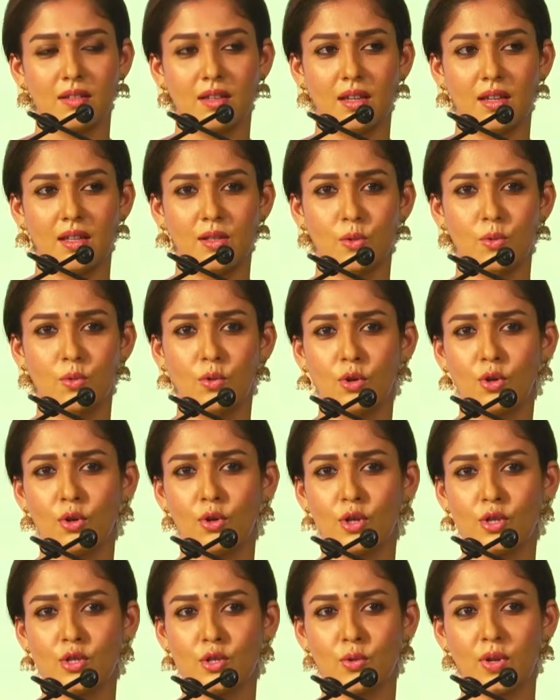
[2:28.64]
இது
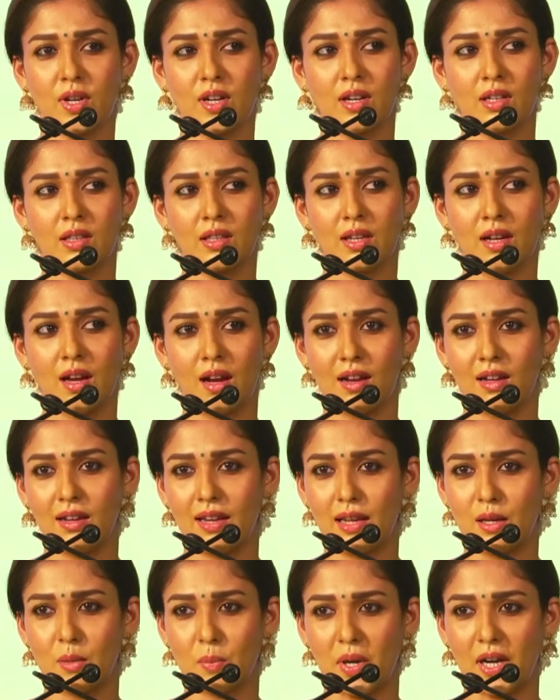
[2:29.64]
உங்களோட சுயநலத்துக்காக
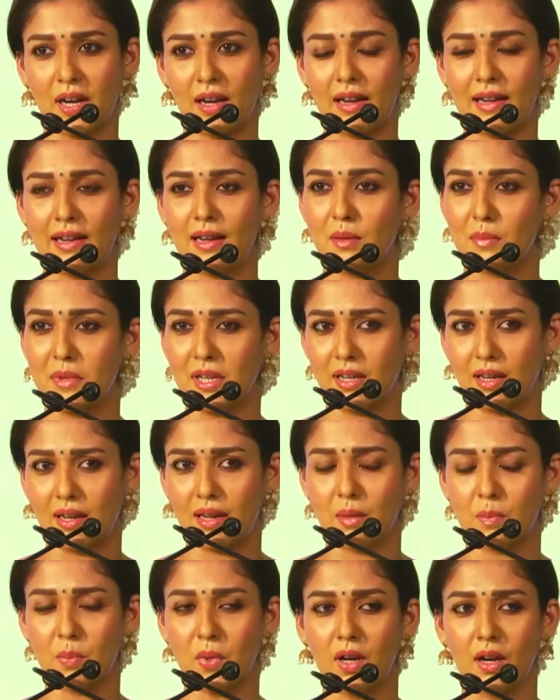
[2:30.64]
நீங்கள் பண்ணலையா அப்படின்னு
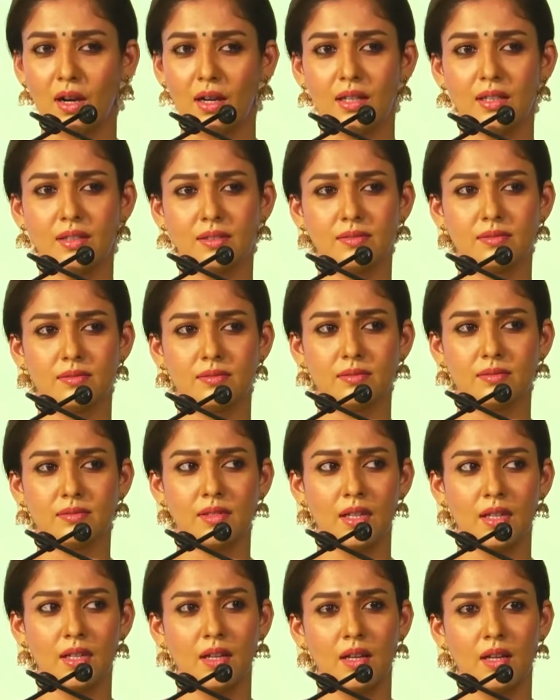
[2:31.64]
கேட்பாங்க
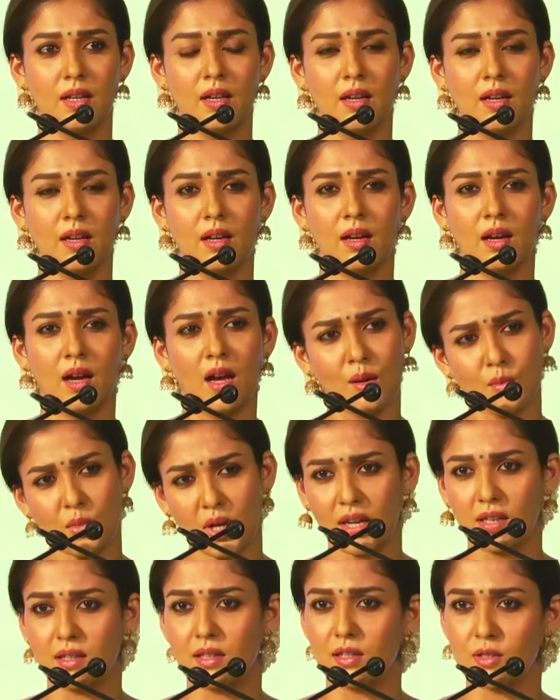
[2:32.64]

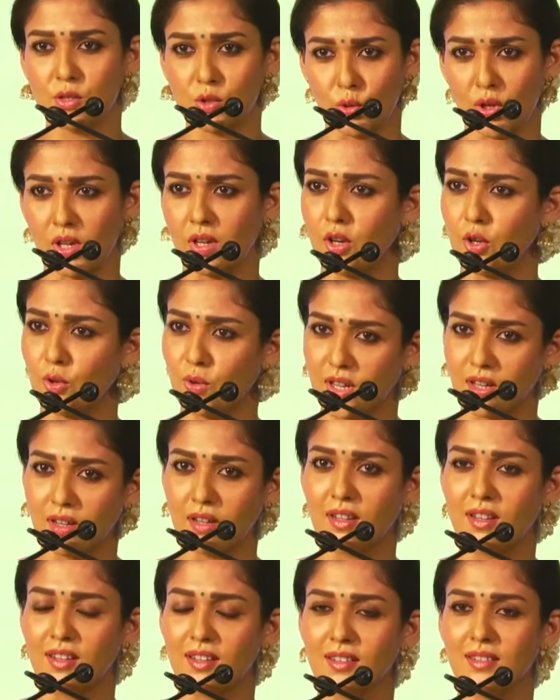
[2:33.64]
ஆமாம் இதில் சுயநலம்
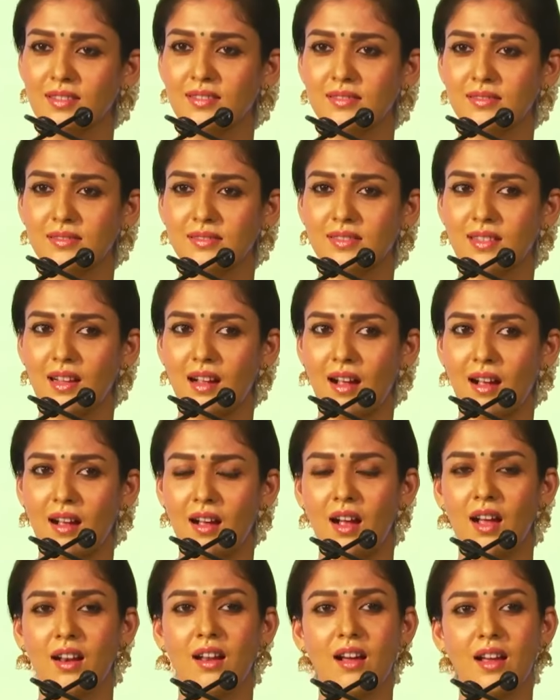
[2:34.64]
இருக்குது
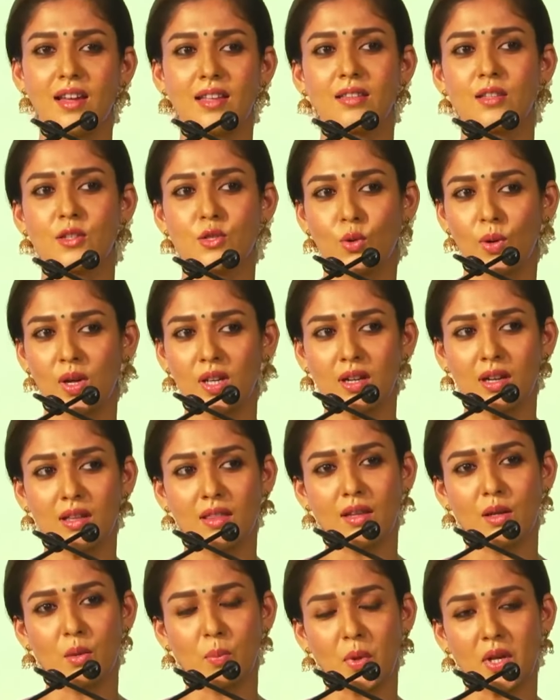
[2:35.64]
ஆனால் இந்த
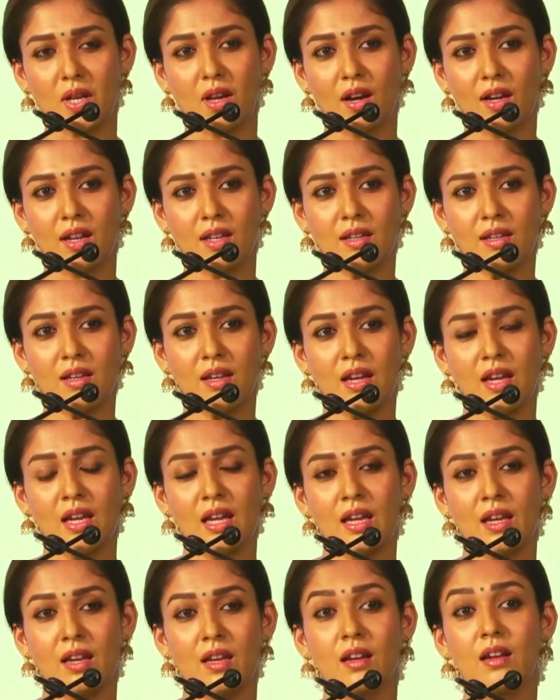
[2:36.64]
சுயநலத்துக்கு பின்னாடி
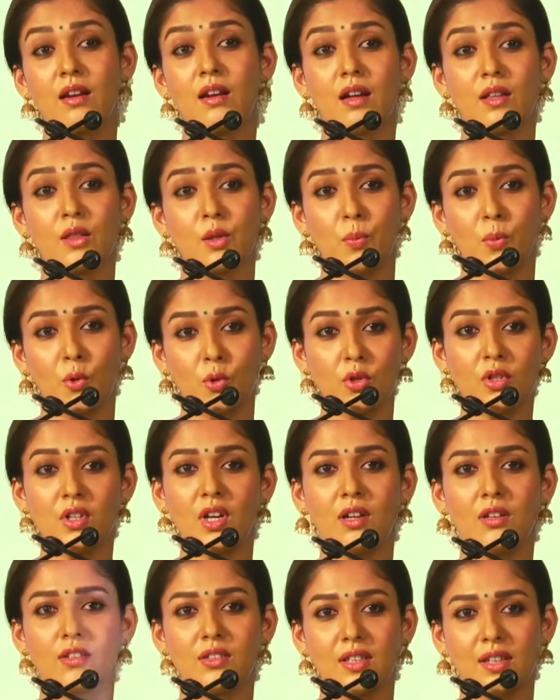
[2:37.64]
இருக்கிற அந்த பொது
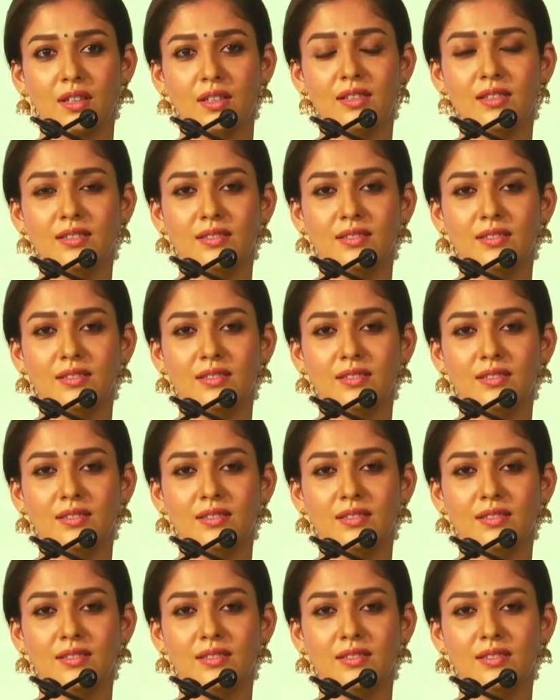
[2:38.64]
நலன்தான்